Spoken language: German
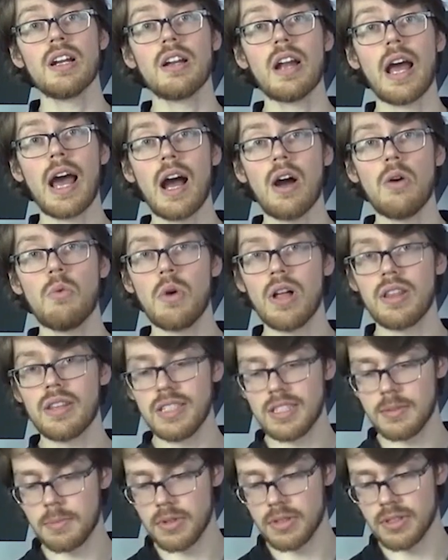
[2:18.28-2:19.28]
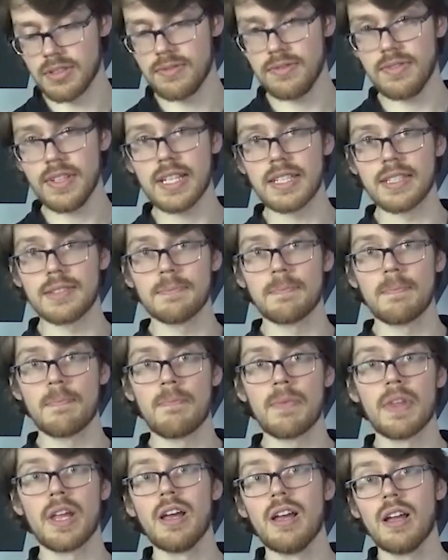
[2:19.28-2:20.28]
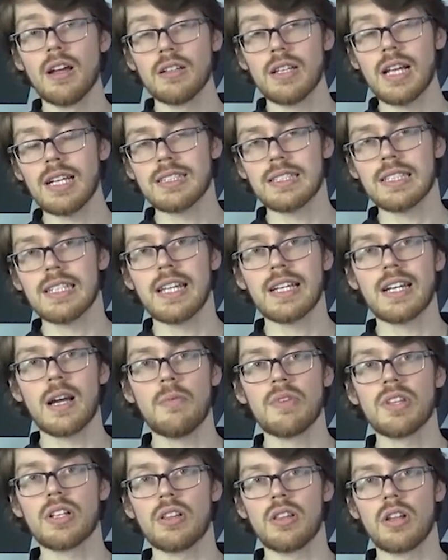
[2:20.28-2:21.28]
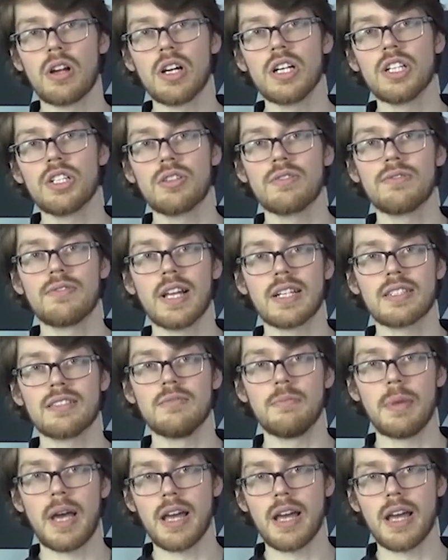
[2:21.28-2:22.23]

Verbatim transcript: wie gut der Stiefel passt. Zuletzt haben sie eine große